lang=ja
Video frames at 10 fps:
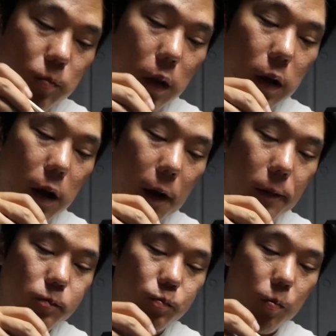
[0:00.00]
だから
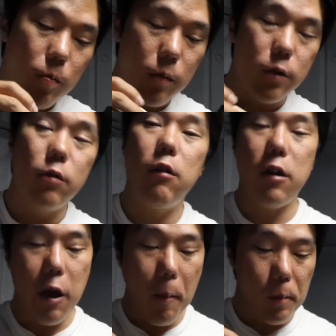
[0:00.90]
それ
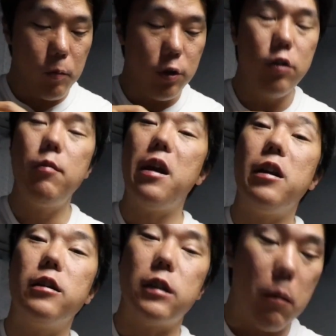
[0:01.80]
はねもう夢
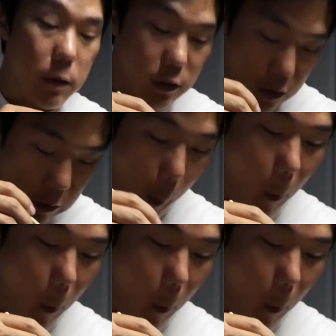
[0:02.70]
になっちゃいましたね